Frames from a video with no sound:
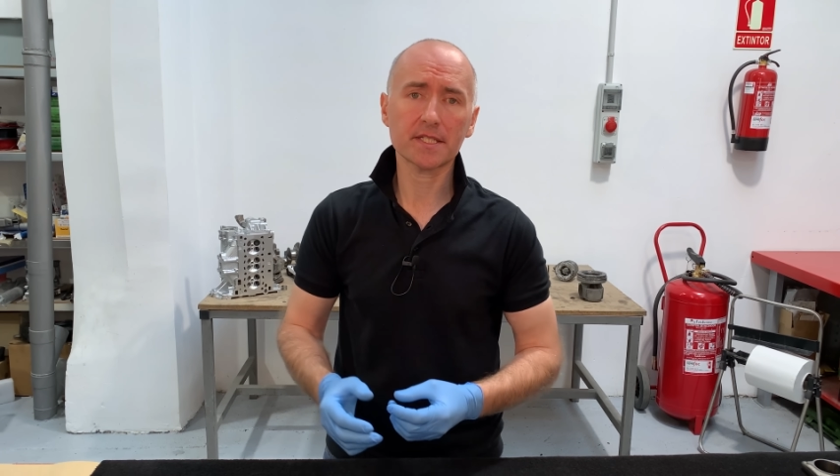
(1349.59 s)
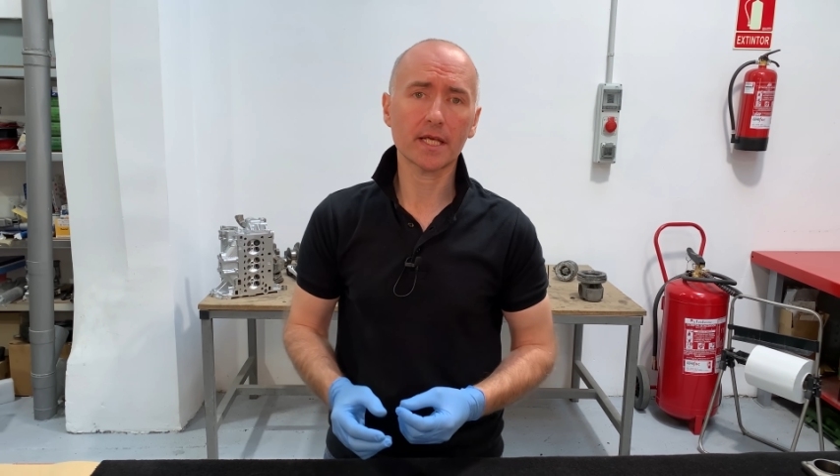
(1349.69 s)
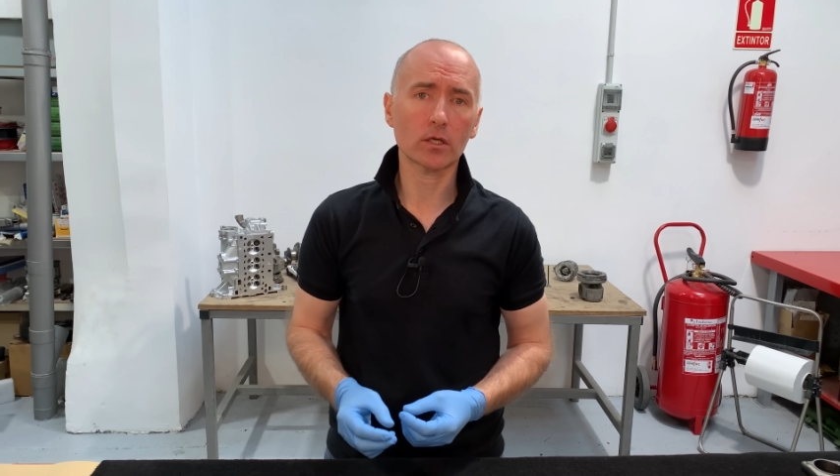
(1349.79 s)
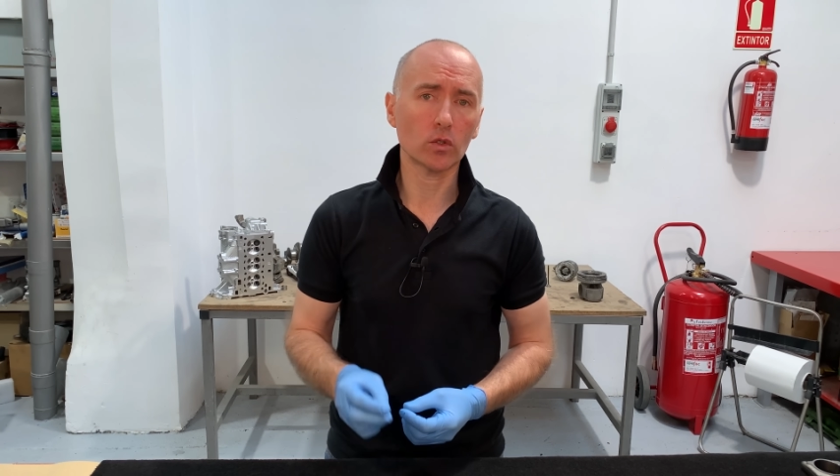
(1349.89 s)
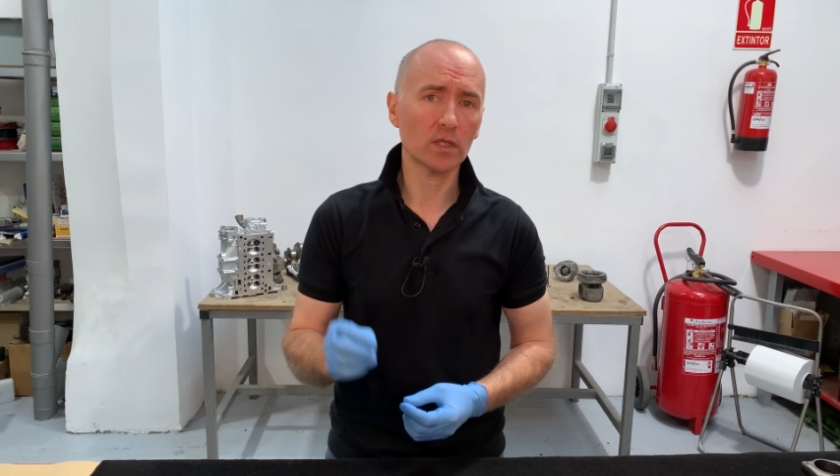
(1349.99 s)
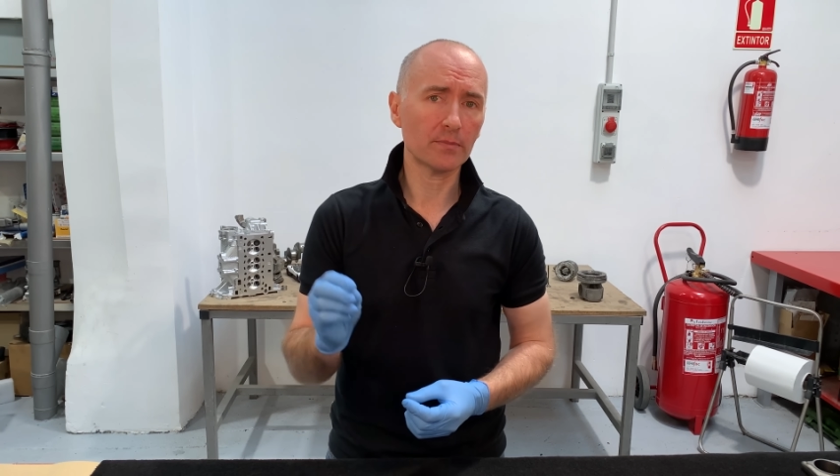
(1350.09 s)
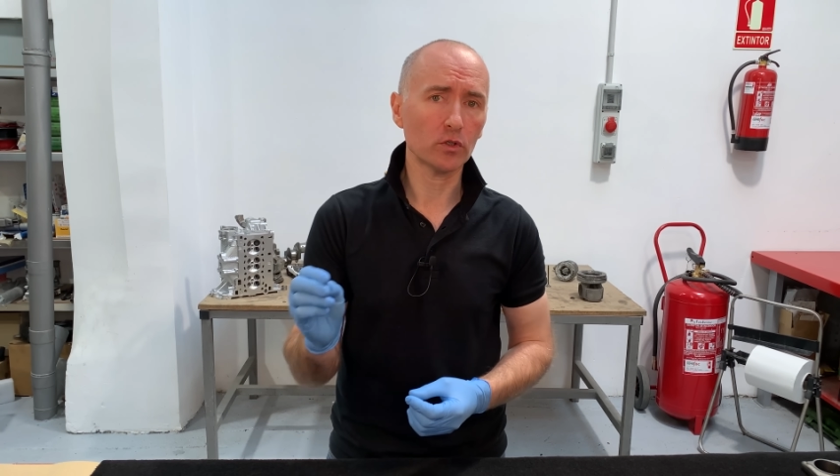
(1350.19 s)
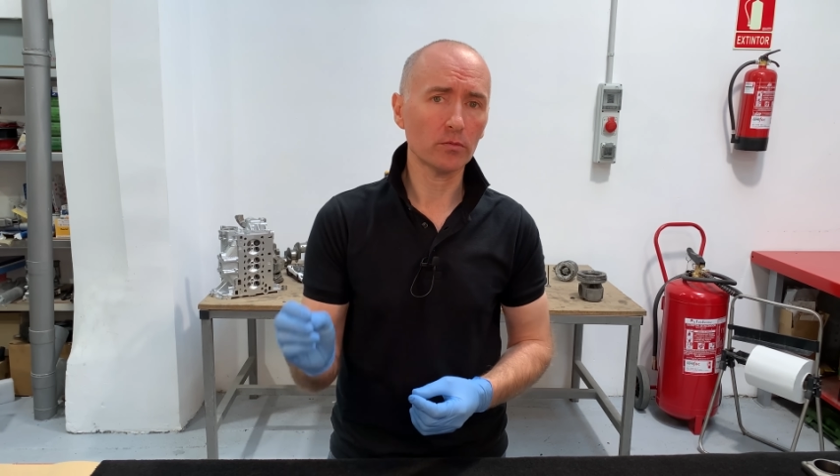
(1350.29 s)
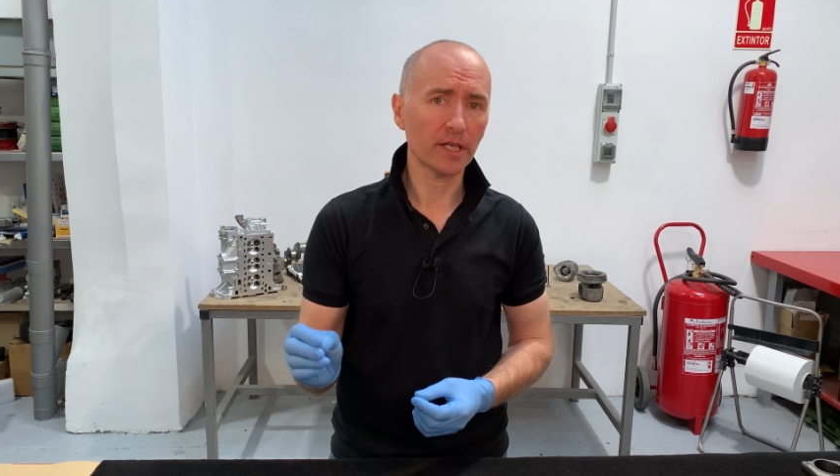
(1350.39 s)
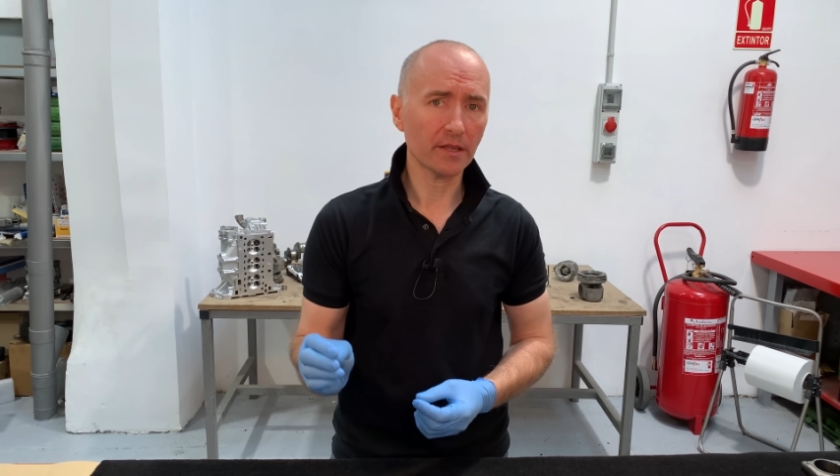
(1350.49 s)
ser con una
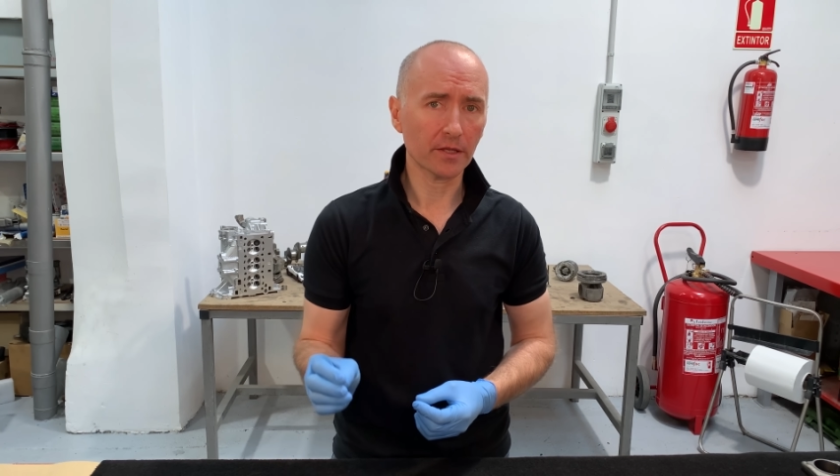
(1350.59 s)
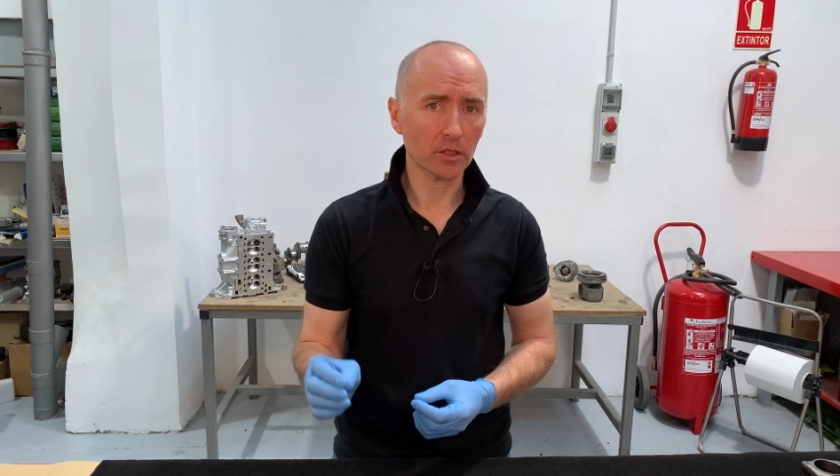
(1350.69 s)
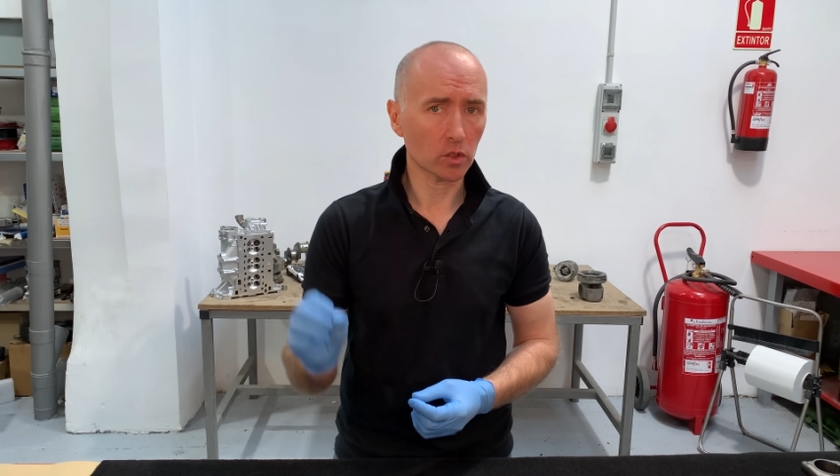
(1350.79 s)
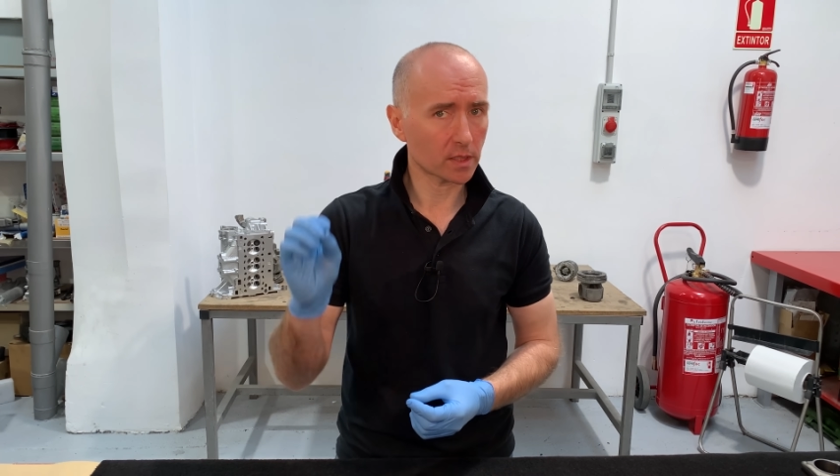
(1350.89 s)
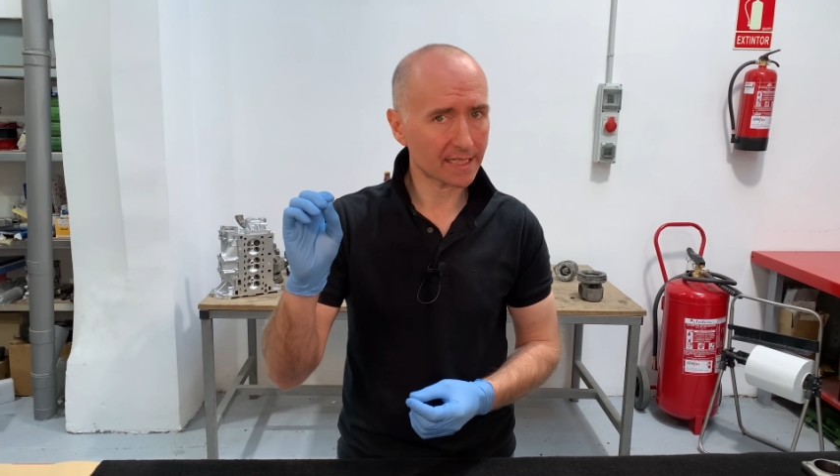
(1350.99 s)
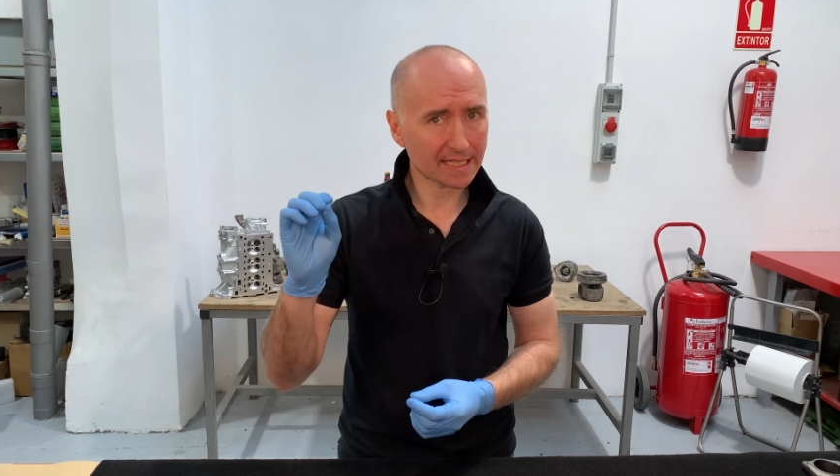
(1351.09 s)
pulverización